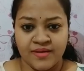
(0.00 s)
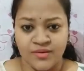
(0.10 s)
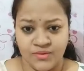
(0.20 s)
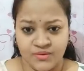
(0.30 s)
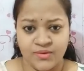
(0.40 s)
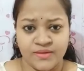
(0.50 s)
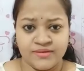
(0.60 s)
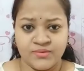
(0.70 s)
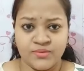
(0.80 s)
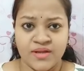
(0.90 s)
কি হলো
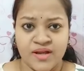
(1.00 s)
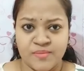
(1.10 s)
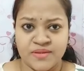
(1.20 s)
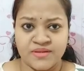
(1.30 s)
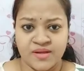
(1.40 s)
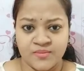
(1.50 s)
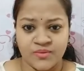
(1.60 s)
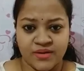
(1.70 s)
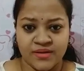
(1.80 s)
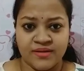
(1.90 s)
আজকে তুই আর আমি
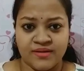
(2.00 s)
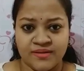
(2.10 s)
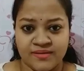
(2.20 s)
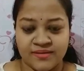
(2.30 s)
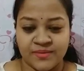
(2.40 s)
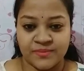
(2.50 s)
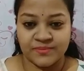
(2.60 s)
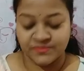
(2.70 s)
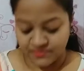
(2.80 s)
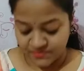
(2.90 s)
থাকবো নাকি
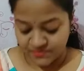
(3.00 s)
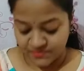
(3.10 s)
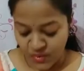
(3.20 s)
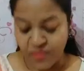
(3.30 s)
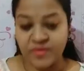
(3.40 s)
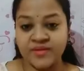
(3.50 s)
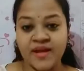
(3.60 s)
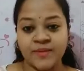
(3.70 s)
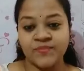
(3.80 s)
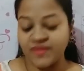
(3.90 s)

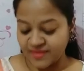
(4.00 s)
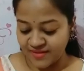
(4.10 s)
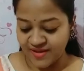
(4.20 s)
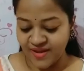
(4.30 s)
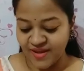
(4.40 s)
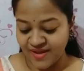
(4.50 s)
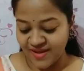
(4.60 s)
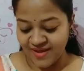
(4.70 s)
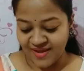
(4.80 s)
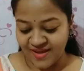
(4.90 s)
অমৃতা
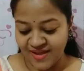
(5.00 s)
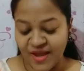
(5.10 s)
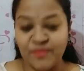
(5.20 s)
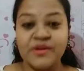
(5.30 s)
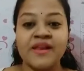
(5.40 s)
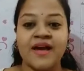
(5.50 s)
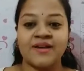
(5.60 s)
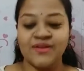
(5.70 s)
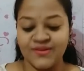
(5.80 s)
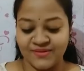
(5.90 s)
কেমন
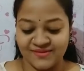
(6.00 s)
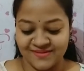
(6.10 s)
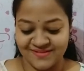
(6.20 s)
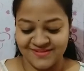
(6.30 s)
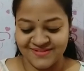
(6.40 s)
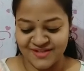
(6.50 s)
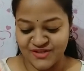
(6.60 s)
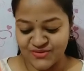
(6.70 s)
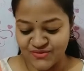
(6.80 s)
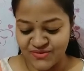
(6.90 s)
লাগলো
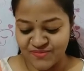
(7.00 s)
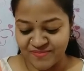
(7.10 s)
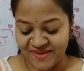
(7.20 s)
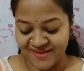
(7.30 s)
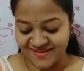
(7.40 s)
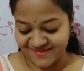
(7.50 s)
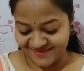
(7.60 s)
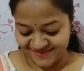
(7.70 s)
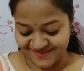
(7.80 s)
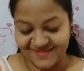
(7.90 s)
জিনিসগুলো পেয়ে
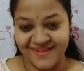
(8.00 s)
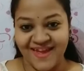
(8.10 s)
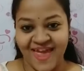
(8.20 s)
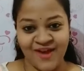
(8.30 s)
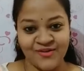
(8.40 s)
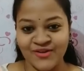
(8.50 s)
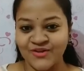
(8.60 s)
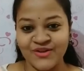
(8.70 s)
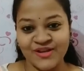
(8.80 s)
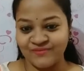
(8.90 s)
এখনো
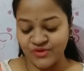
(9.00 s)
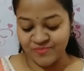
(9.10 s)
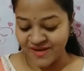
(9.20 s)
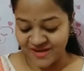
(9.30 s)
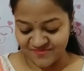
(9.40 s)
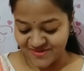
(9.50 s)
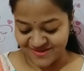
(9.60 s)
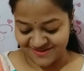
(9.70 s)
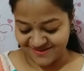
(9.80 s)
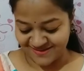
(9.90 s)
কিন্তু রিভিউ পেলাম না